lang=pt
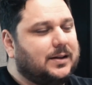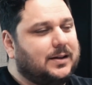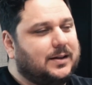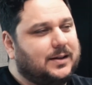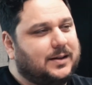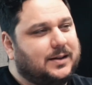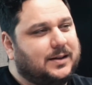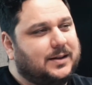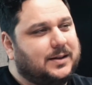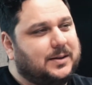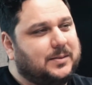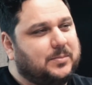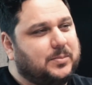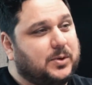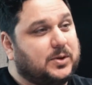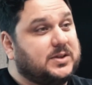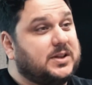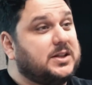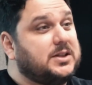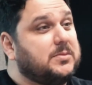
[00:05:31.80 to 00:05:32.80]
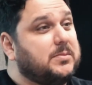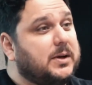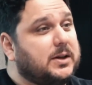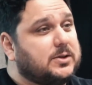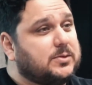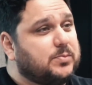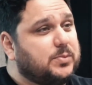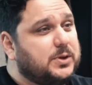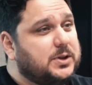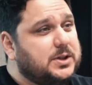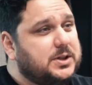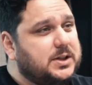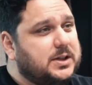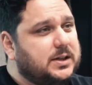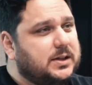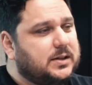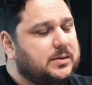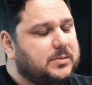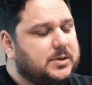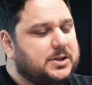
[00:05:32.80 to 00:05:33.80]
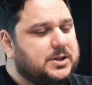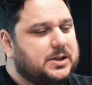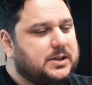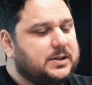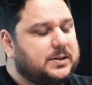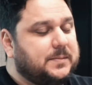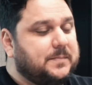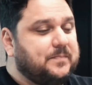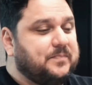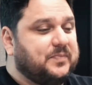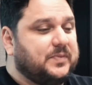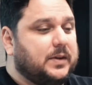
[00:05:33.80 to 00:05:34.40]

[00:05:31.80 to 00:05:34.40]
é, procedimentos por dia, imagina.